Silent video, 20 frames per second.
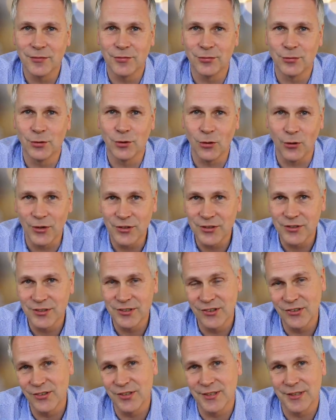für Leute,
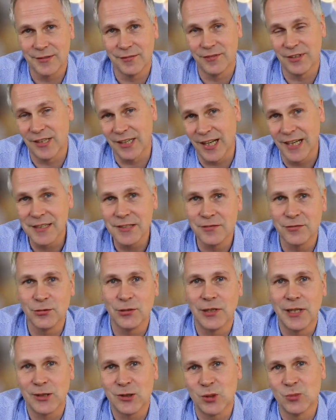die sich vielleicht für
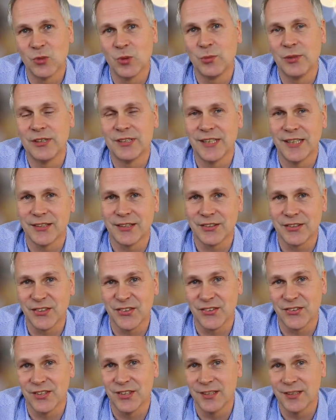Elektromobilität
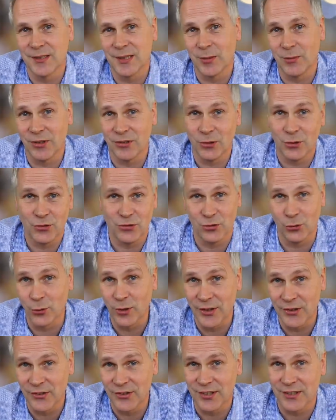interessieren, aber noch
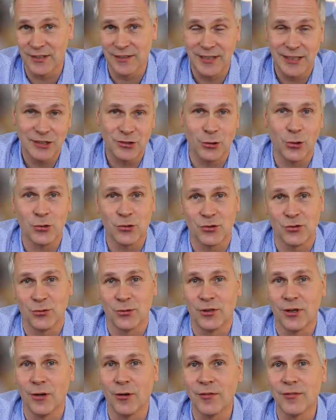zögern, sich ein Elektroauto zu
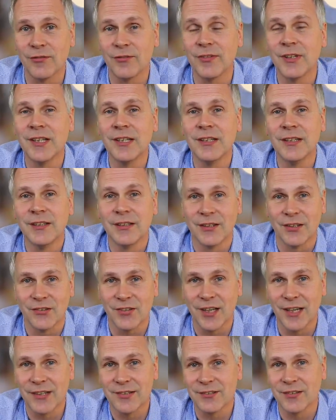kaufen.
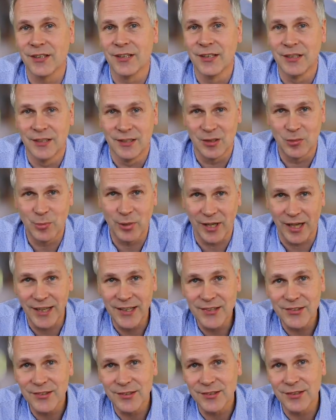Das heißt, die
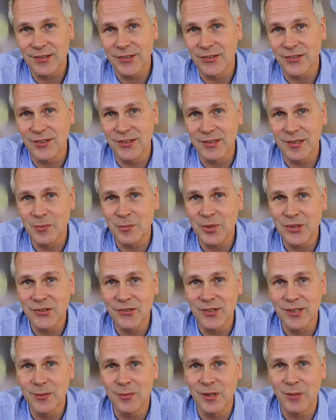Preise sind im
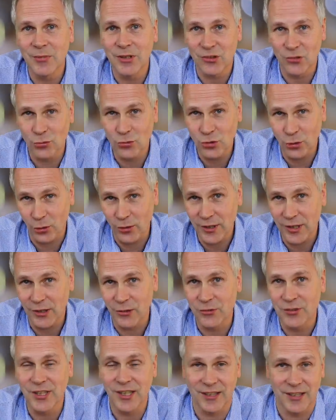Prinzip immer zu teuer
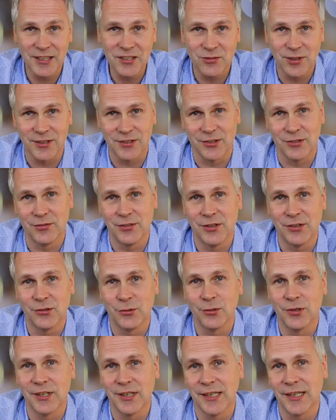und die Reichweite ist viel
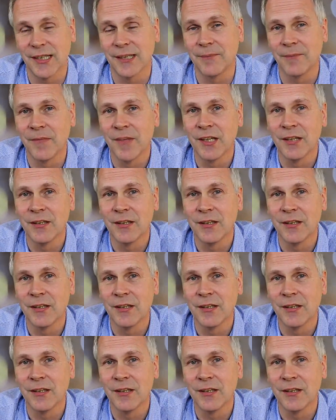zu gering.